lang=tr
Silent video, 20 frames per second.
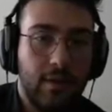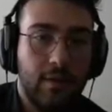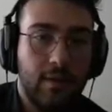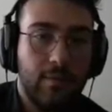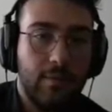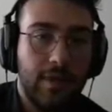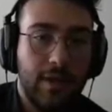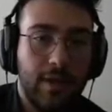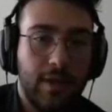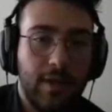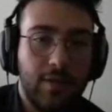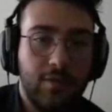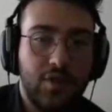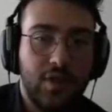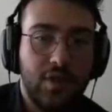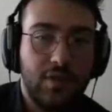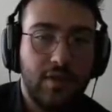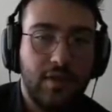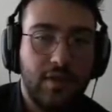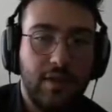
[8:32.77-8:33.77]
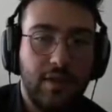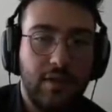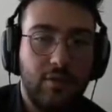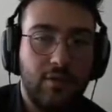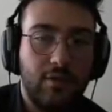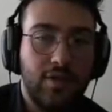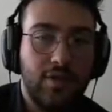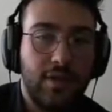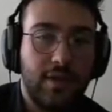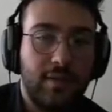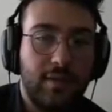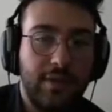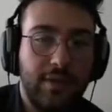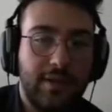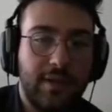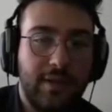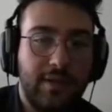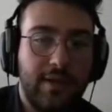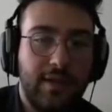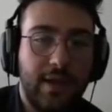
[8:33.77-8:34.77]
Bakalım şimdi neler olacak. Bir
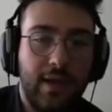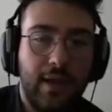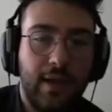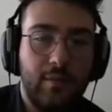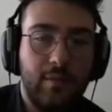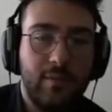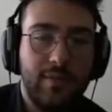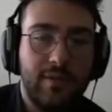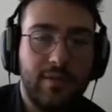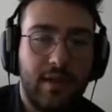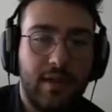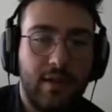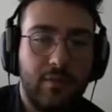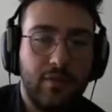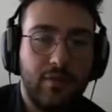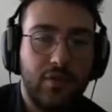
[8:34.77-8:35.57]
tek kel abimiz kalmış.